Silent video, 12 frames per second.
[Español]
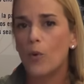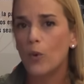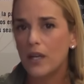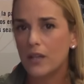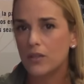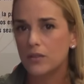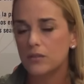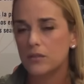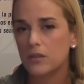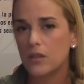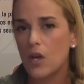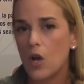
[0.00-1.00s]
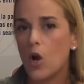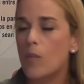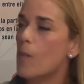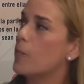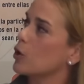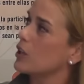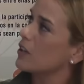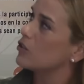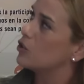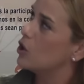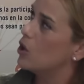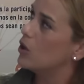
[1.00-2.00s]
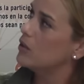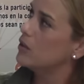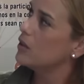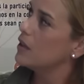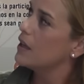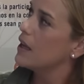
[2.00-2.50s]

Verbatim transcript: Público como protección